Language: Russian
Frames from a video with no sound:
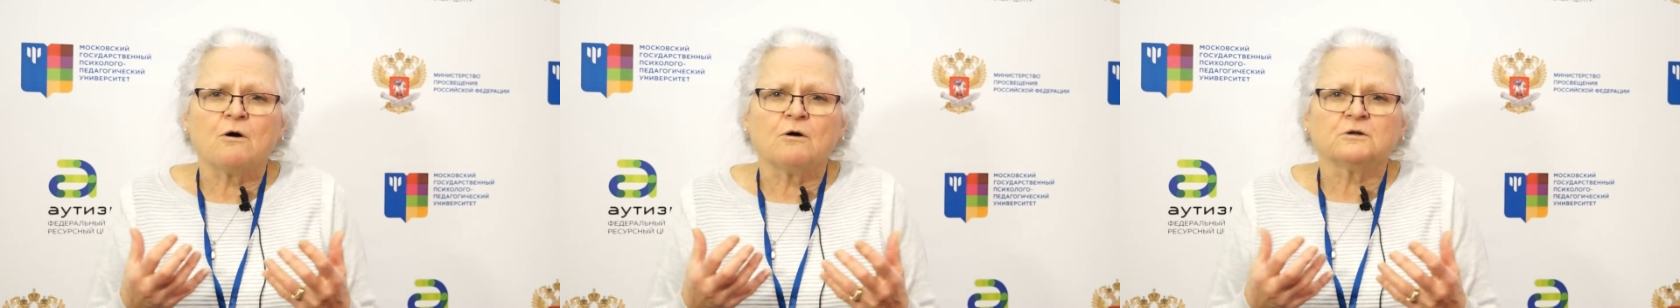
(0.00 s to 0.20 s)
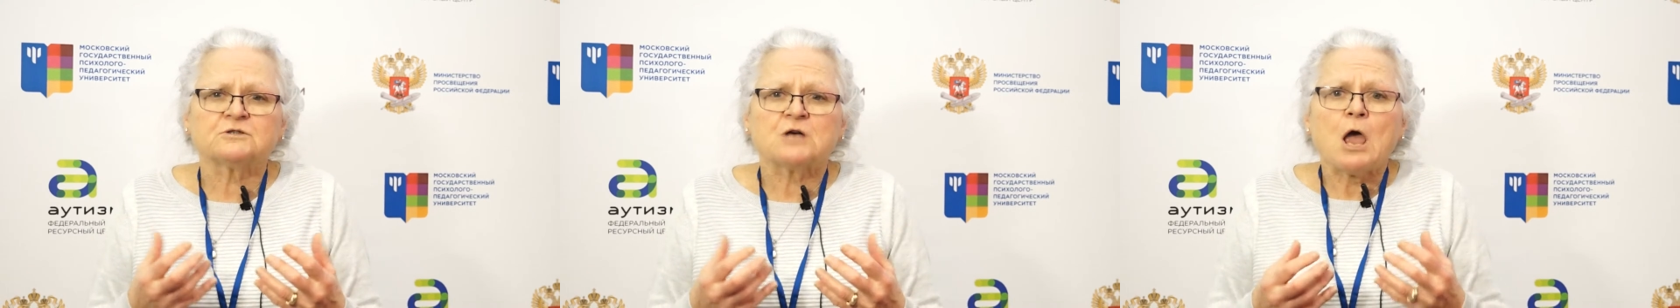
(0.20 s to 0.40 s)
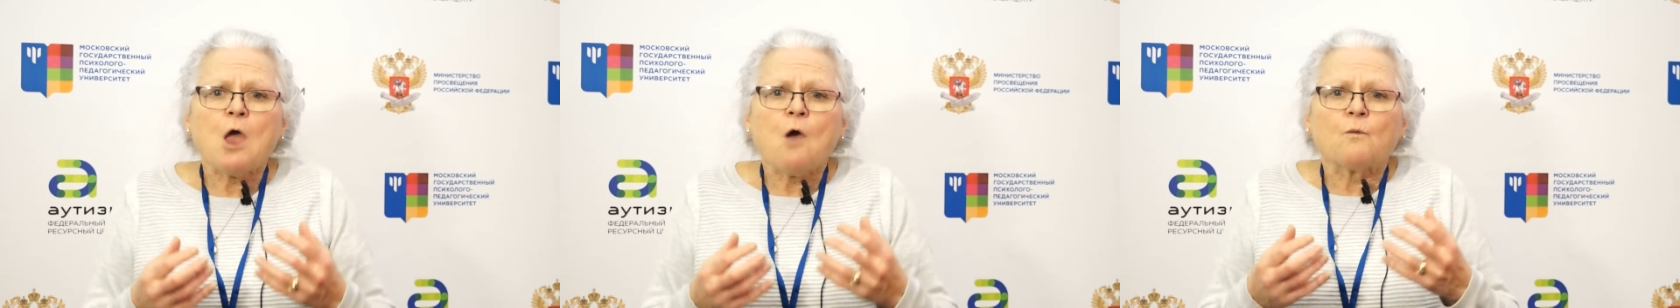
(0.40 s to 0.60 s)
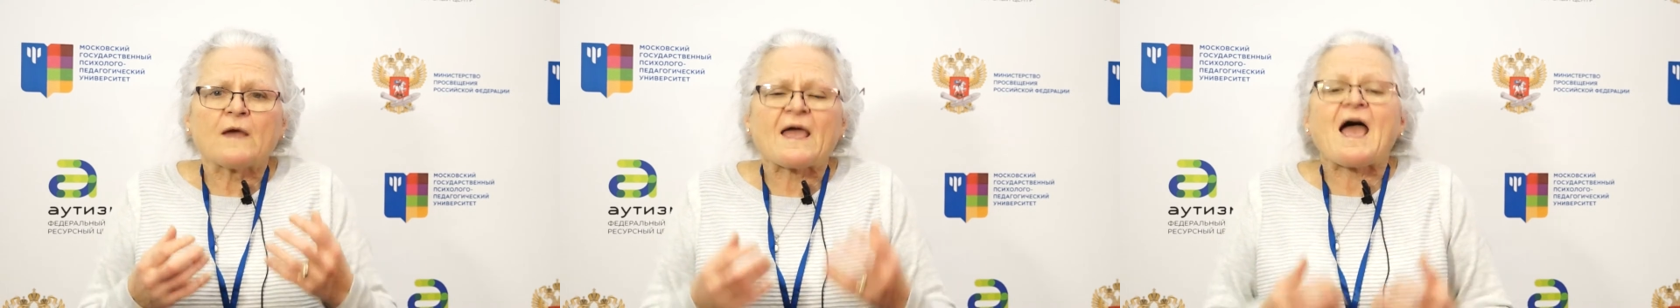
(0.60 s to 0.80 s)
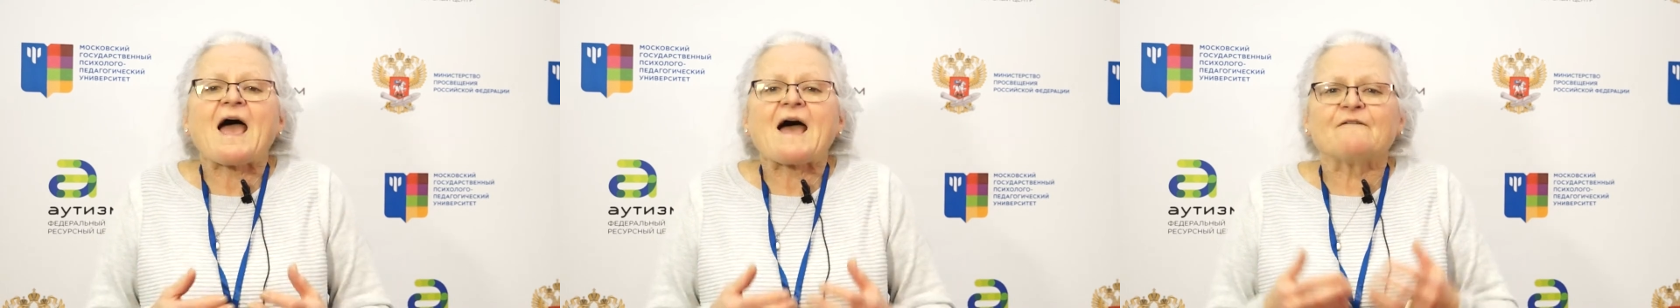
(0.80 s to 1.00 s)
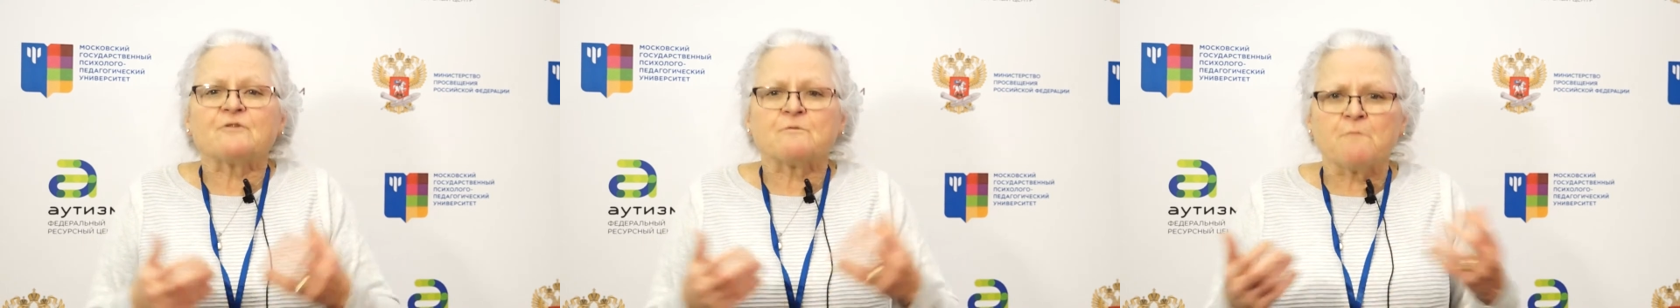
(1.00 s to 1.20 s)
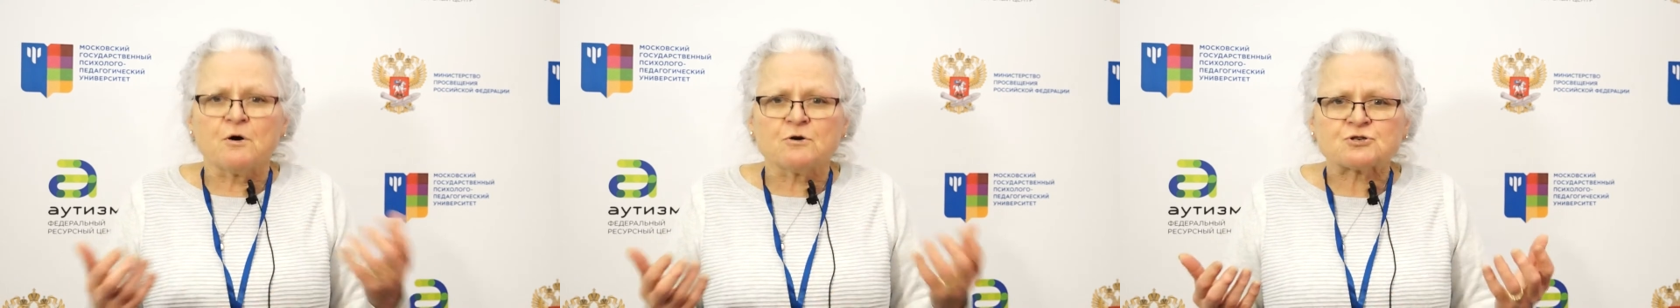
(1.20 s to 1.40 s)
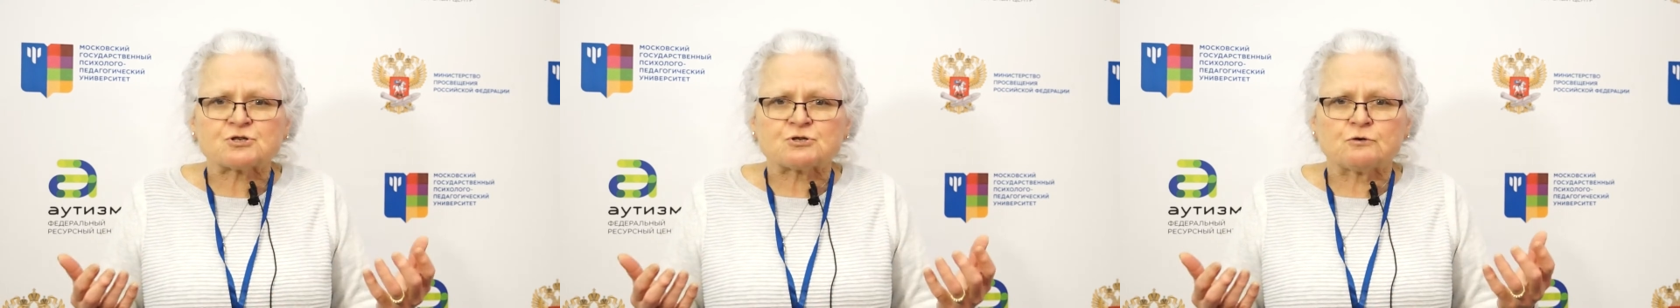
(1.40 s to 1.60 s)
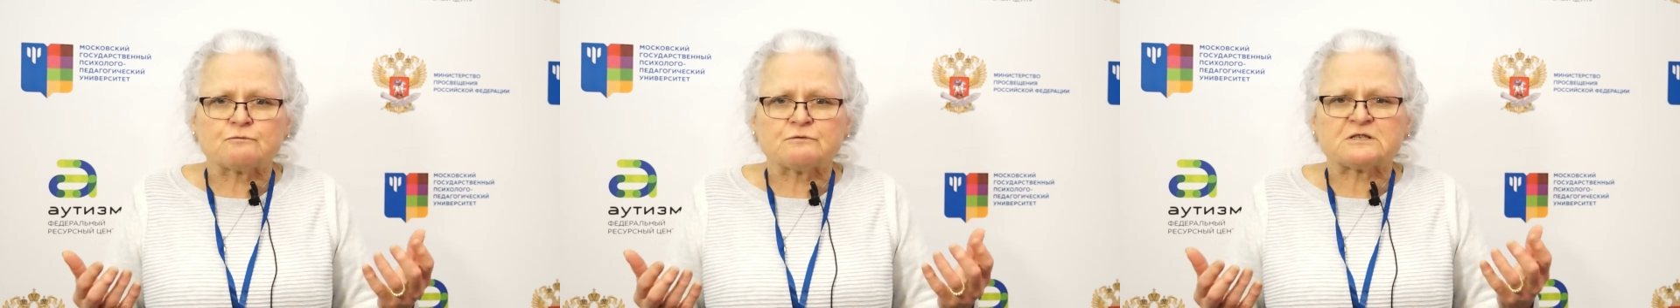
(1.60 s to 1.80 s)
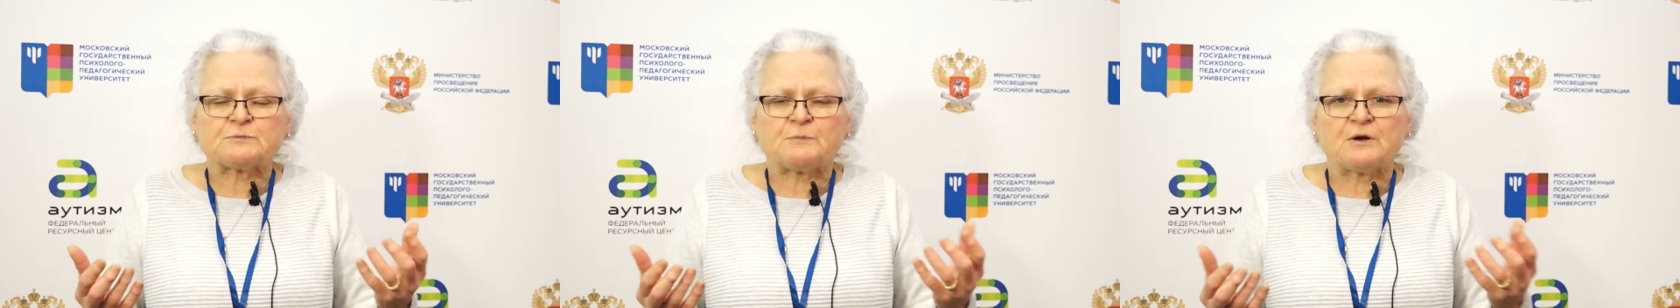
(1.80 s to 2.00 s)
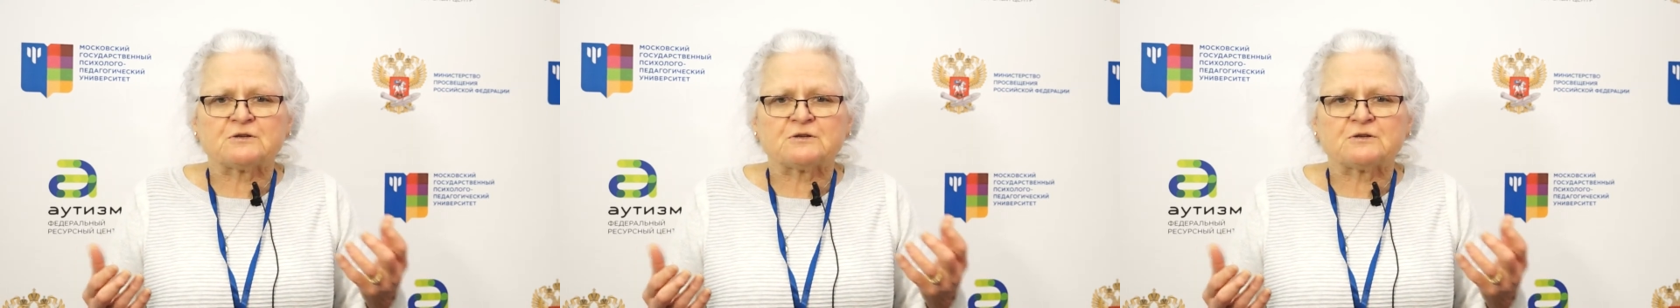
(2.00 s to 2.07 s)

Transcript: он получает эмоциональный ответ.